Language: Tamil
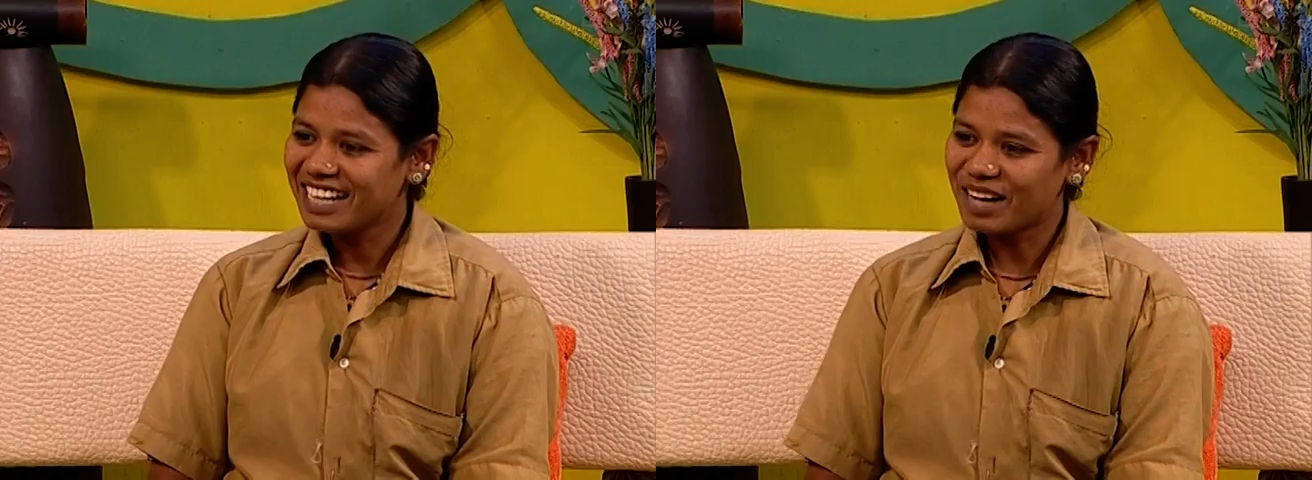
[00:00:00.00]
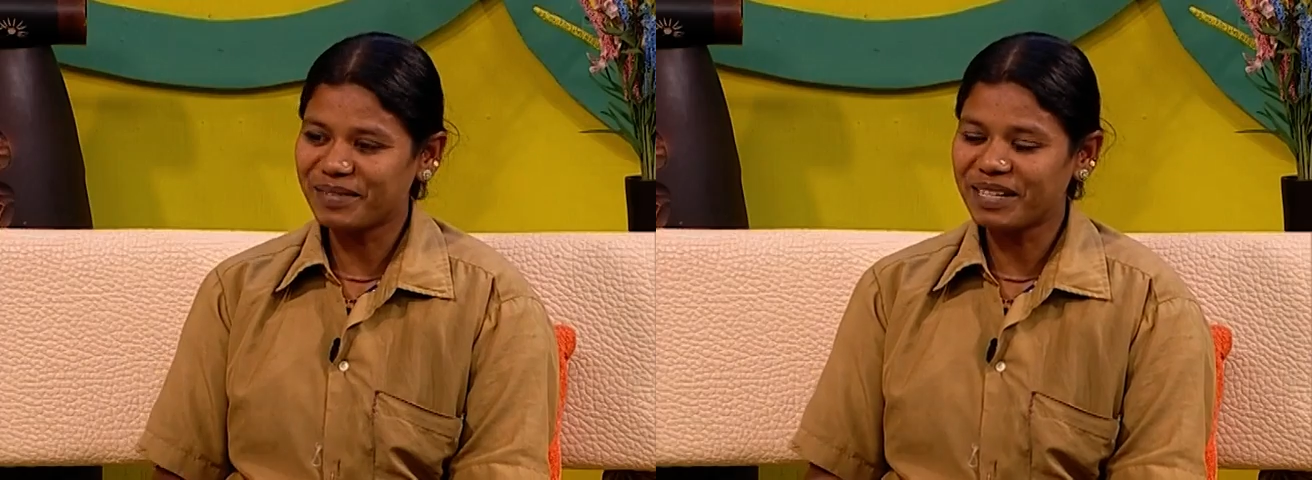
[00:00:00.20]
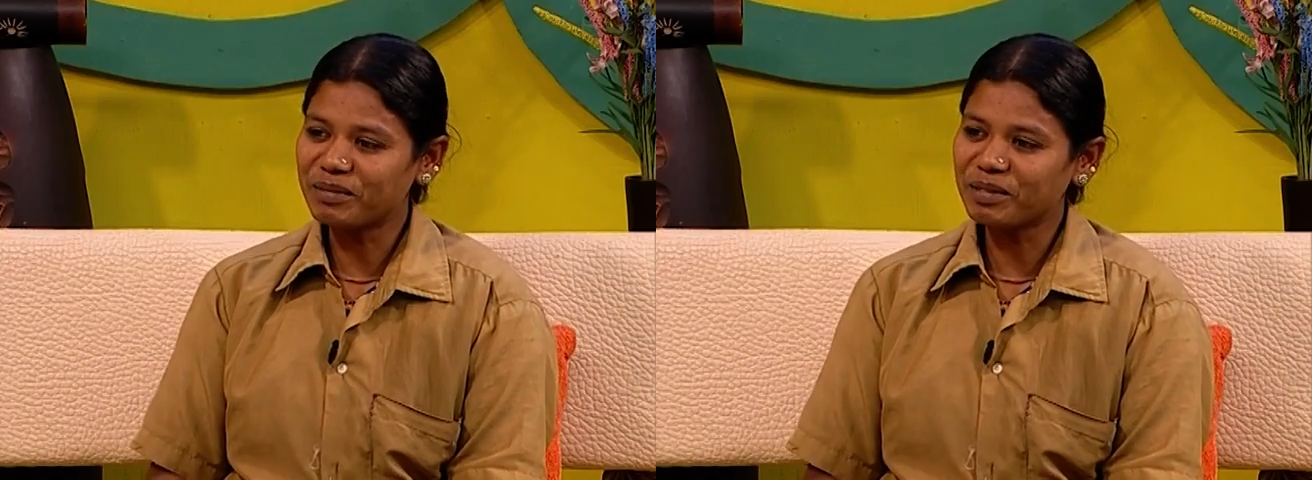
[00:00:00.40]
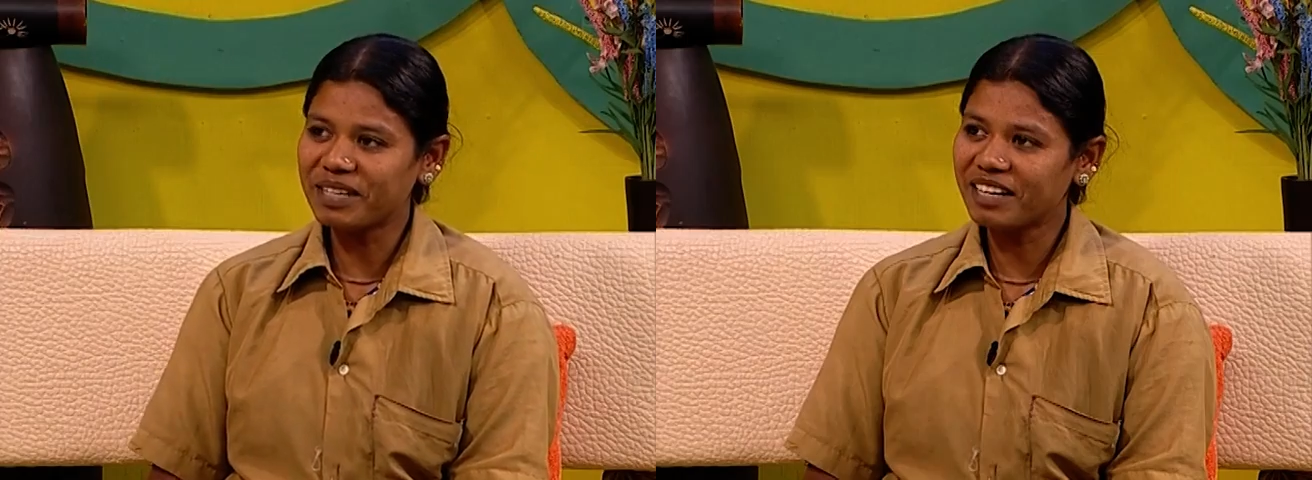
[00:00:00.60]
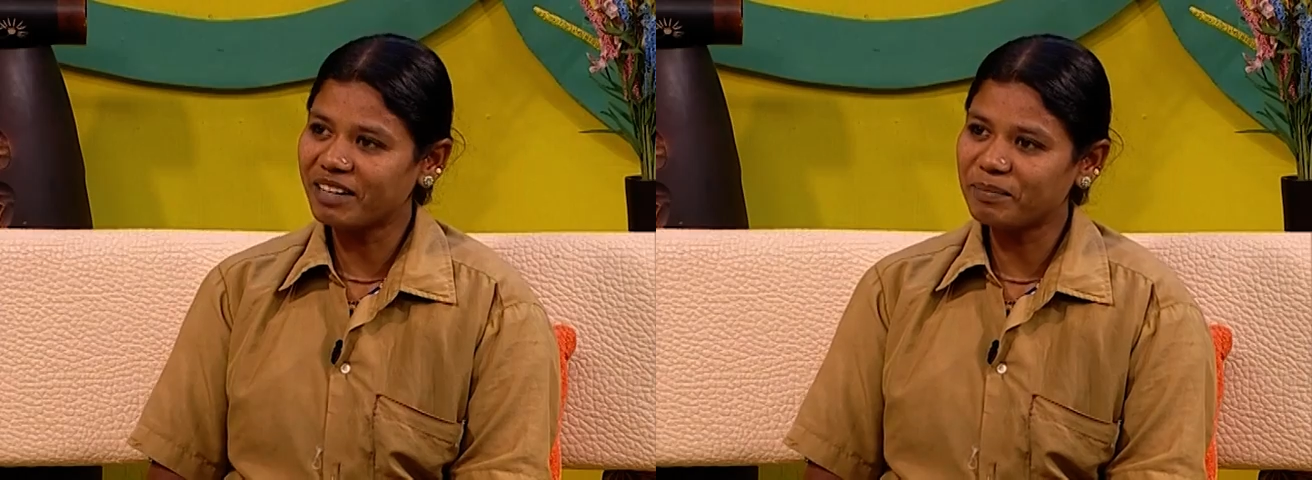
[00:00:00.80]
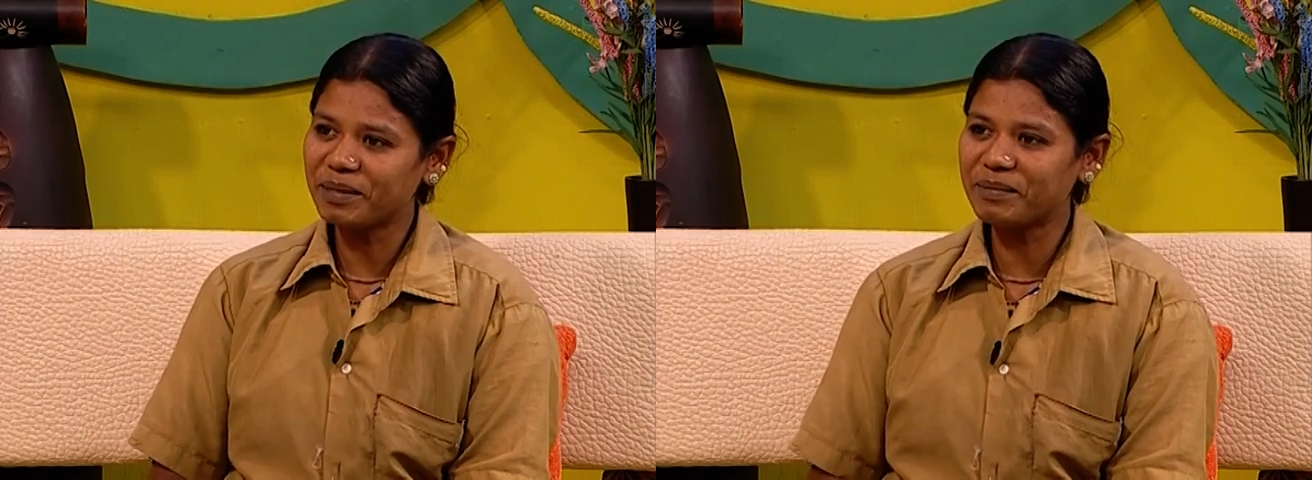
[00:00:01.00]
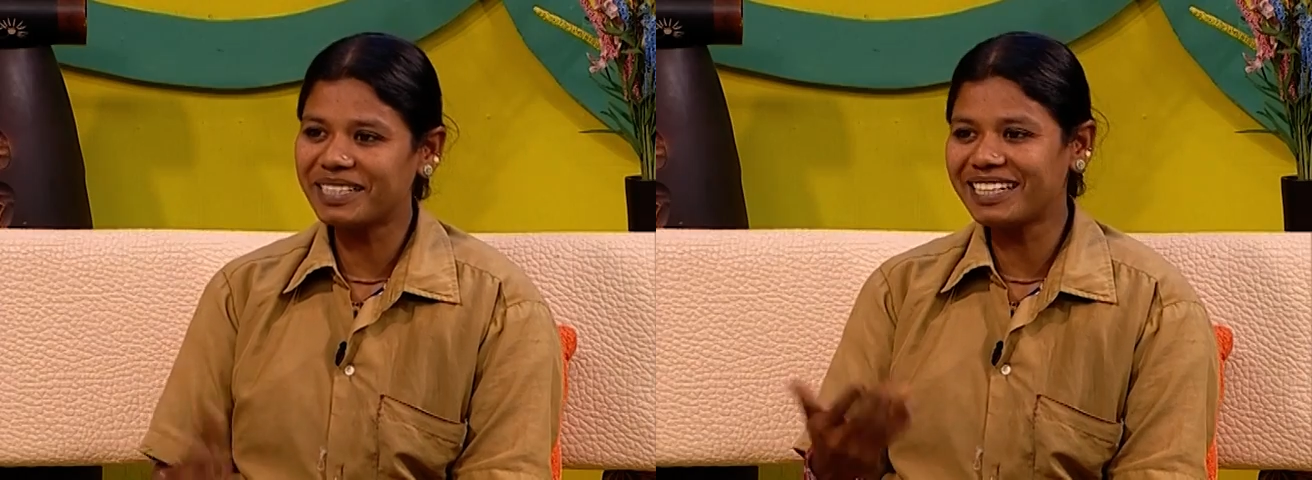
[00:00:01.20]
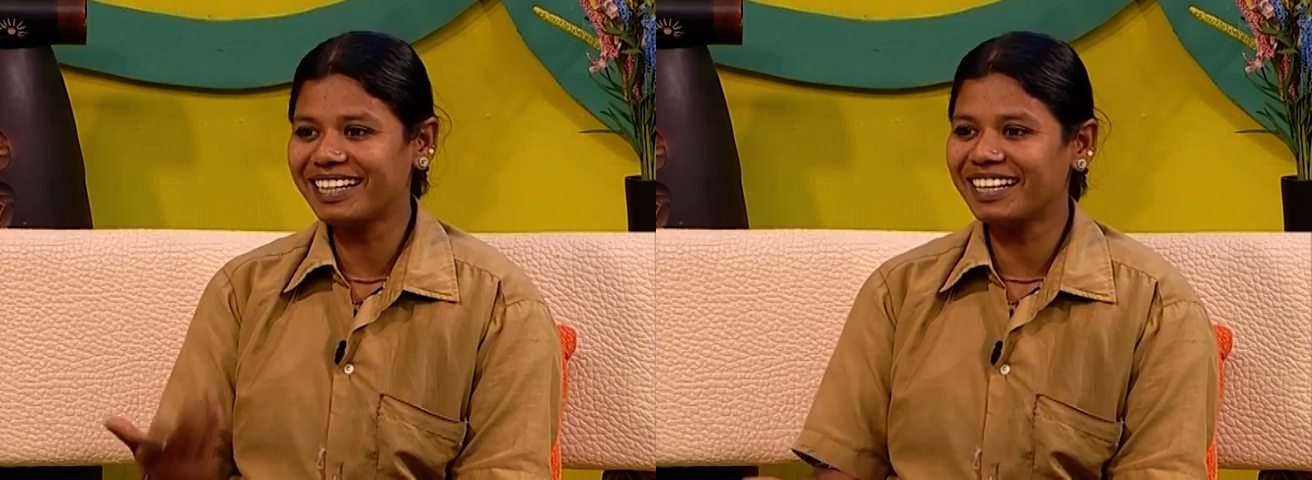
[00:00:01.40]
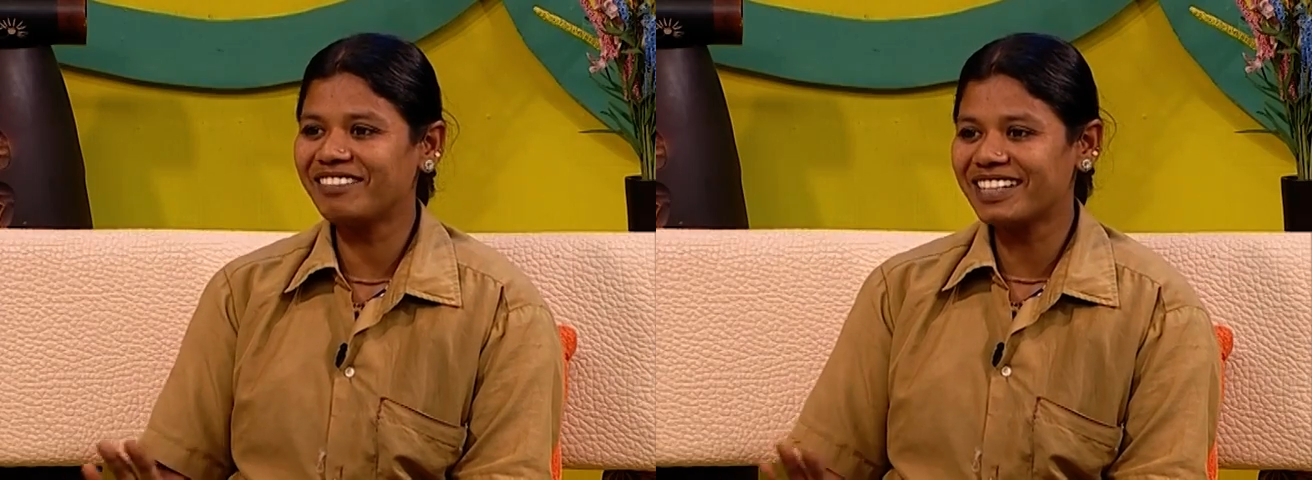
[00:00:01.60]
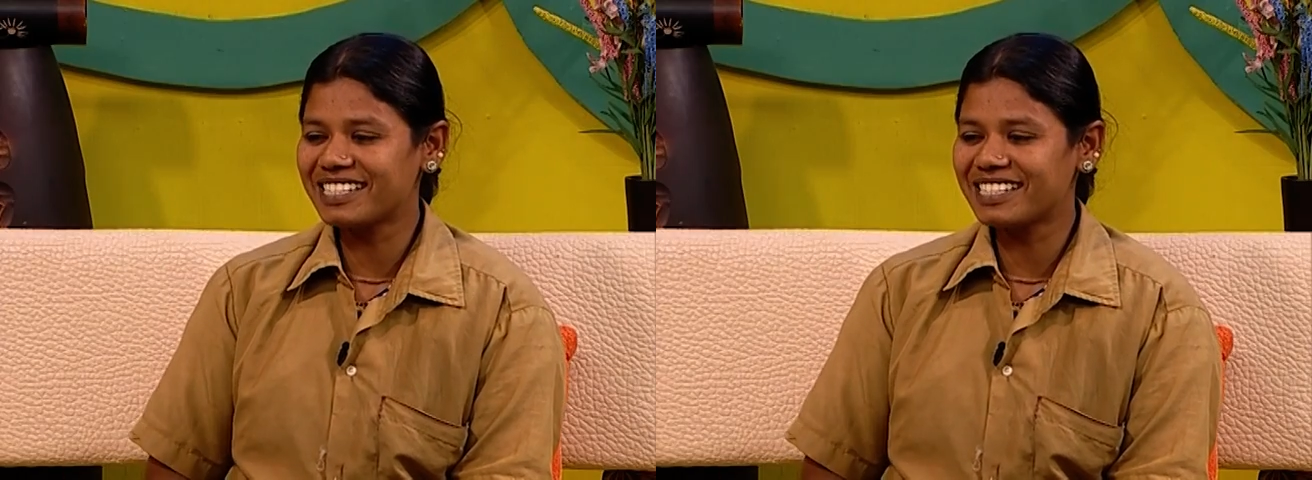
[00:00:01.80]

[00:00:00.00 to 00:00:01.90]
அப்புறம் நம்ம கொஞ்ச நேரம் வெயிட் பண்ணி பார்த்து ரிட்டர்ன் வேற